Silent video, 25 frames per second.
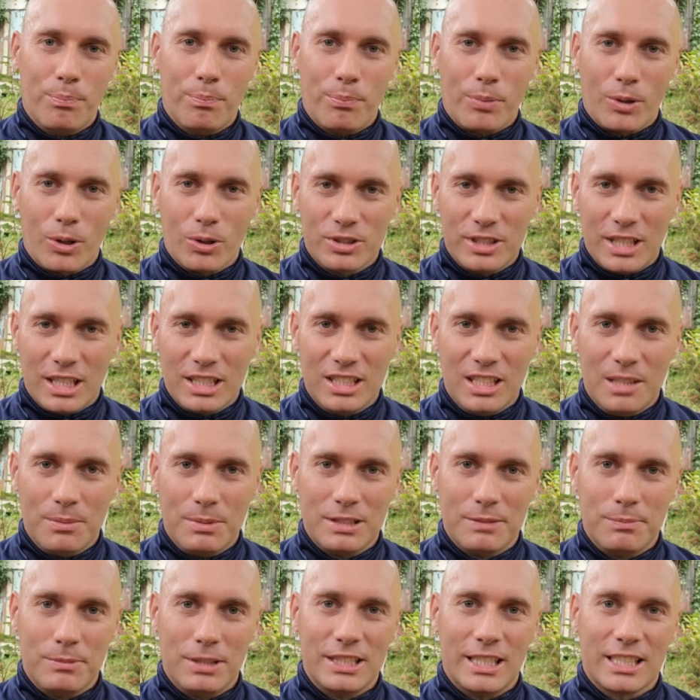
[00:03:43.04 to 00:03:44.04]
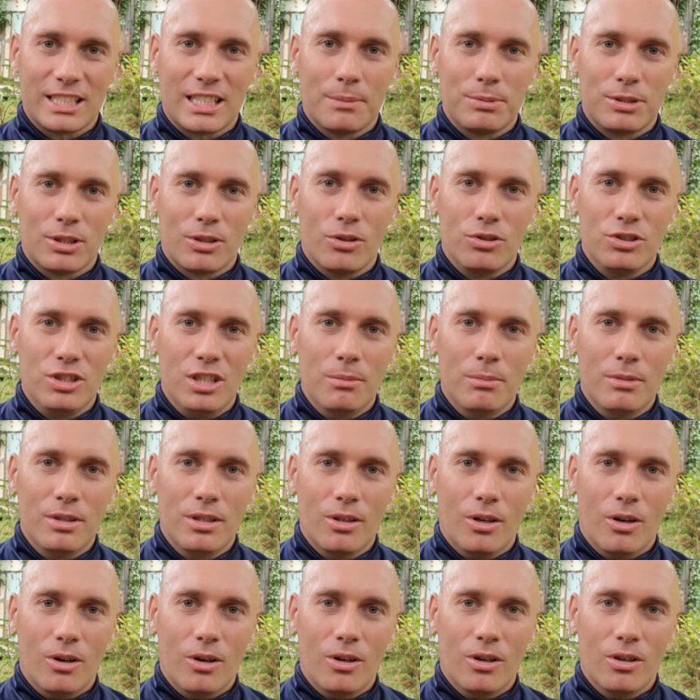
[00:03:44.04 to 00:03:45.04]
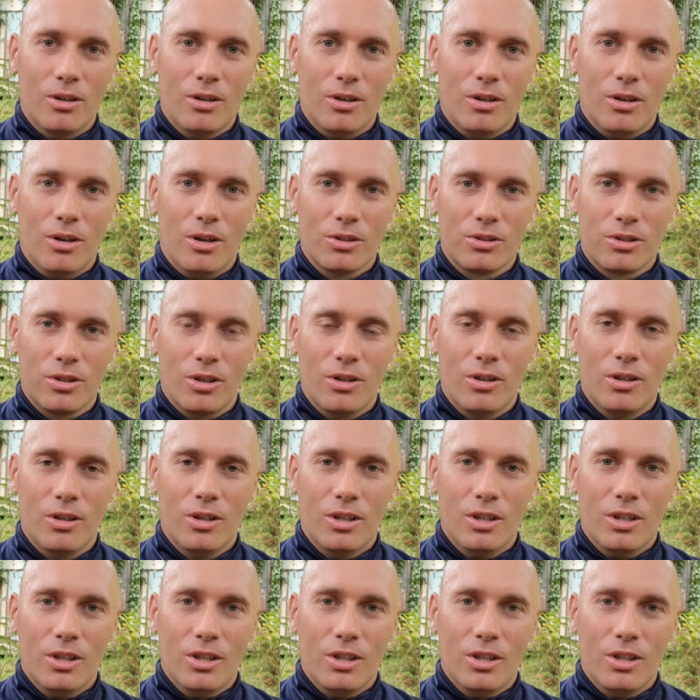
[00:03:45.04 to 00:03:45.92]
procesy, przez, przez jakie przechodzimy, o, o to,